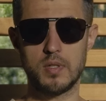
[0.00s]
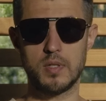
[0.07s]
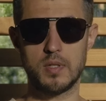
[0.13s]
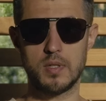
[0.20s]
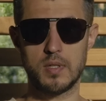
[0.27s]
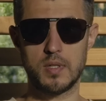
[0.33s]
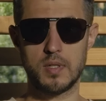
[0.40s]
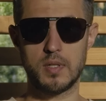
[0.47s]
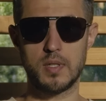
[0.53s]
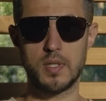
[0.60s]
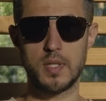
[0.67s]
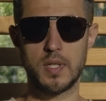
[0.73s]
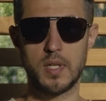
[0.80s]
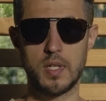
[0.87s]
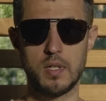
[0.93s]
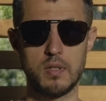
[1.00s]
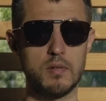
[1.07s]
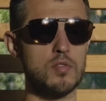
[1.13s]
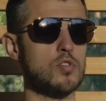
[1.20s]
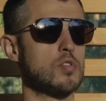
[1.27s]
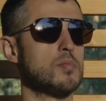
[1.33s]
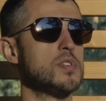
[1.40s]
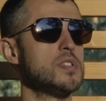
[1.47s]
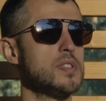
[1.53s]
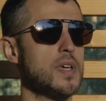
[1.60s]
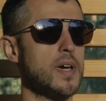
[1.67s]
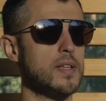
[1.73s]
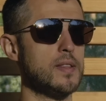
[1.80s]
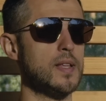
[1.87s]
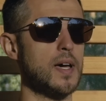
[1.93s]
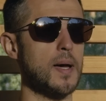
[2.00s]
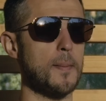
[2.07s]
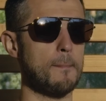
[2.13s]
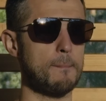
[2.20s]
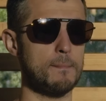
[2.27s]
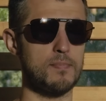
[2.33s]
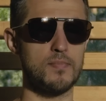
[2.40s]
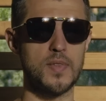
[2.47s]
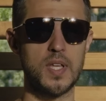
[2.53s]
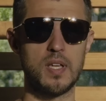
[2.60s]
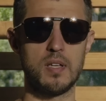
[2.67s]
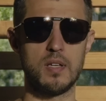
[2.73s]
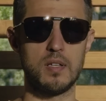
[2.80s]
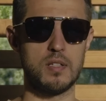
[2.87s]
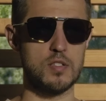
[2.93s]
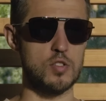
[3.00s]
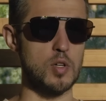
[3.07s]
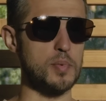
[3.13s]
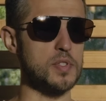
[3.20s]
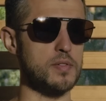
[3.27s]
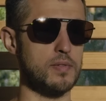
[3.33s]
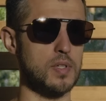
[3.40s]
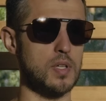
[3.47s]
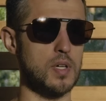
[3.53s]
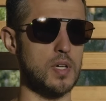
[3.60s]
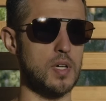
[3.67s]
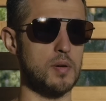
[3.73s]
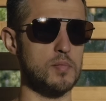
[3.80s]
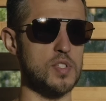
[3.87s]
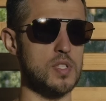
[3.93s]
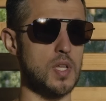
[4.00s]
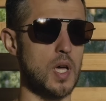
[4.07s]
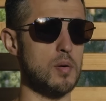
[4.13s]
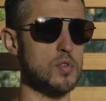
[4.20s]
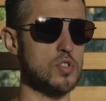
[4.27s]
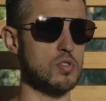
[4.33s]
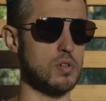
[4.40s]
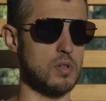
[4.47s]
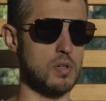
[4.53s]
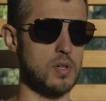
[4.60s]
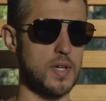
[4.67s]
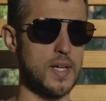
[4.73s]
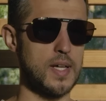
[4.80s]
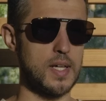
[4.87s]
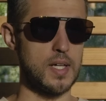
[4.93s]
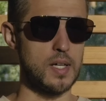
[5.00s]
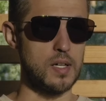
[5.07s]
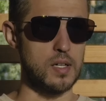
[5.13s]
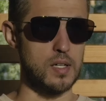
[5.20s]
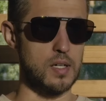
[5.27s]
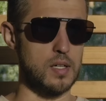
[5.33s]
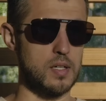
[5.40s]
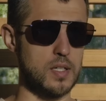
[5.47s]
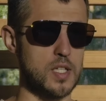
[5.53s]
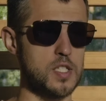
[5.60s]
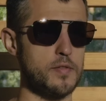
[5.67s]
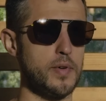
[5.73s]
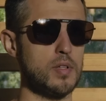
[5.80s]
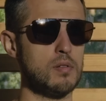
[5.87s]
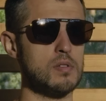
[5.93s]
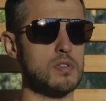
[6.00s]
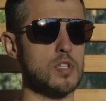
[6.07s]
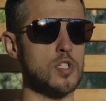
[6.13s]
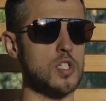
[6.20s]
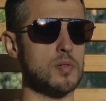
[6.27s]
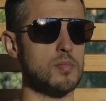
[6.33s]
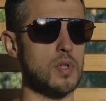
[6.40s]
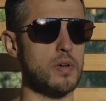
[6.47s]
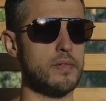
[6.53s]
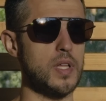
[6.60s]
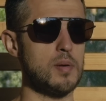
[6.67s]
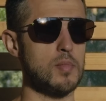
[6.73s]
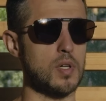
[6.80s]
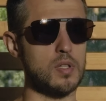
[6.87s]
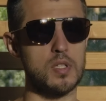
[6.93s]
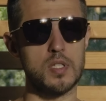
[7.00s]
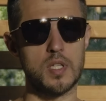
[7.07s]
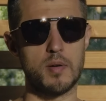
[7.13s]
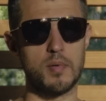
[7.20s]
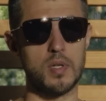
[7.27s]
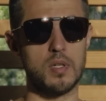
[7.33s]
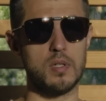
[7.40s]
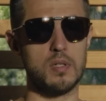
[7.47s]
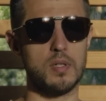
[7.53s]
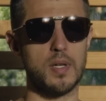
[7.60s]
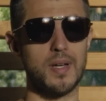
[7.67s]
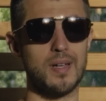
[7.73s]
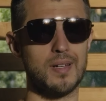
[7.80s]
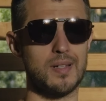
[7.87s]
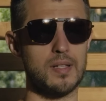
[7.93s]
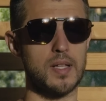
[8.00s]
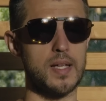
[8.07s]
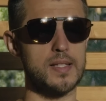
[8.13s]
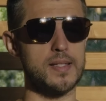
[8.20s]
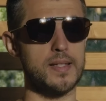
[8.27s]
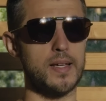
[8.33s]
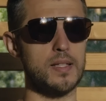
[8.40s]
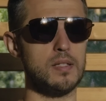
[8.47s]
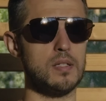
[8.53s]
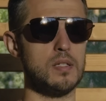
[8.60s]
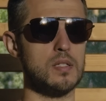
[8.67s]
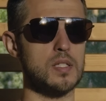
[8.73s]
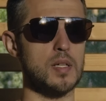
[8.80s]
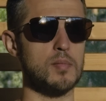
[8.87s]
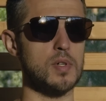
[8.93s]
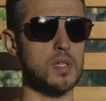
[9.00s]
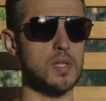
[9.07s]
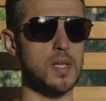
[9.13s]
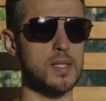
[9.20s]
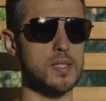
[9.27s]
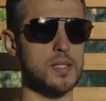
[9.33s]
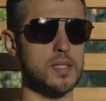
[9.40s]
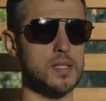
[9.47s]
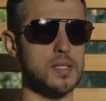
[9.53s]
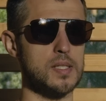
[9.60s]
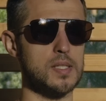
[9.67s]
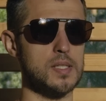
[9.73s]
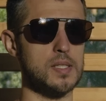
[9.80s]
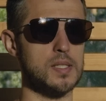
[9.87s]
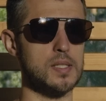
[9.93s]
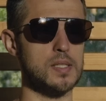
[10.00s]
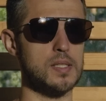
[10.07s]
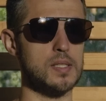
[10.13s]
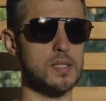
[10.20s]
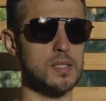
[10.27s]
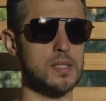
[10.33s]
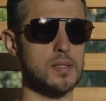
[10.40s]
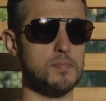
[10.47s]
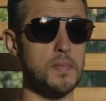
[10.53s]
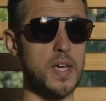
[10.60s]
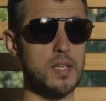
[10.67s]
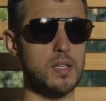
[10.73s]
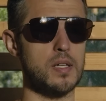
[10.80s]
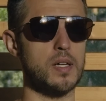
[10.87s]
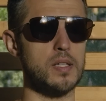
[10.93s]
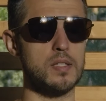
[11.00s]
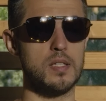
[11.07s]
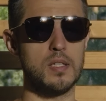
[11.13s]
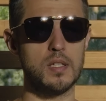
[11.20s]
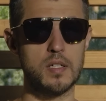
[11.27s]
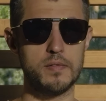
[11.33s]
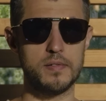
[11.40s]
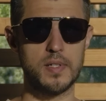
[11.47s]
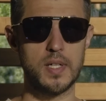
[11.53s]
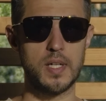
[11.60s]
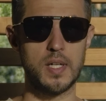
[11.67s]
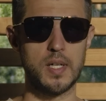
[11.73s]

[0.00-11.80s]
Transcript: снять туман. Чтобы снять, снять да. Рассвет. Собственно, мы знаем, что э, рассвет на срежимное время, когда самые э, классные, одни из самых классных э, мягких оттенков,